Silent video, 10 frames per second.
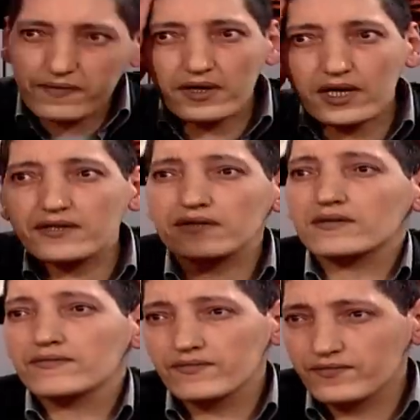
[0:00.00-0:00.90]
في
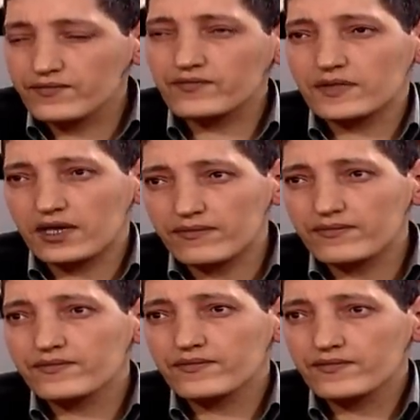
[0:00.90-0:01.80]
الراس نعم نعم
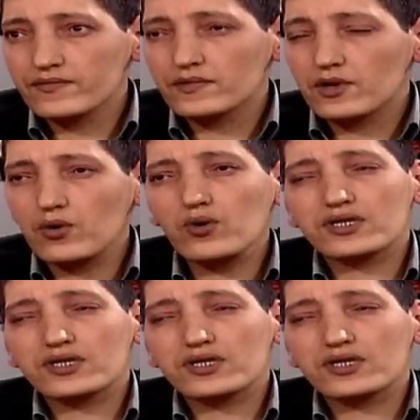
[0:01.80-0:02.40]
هو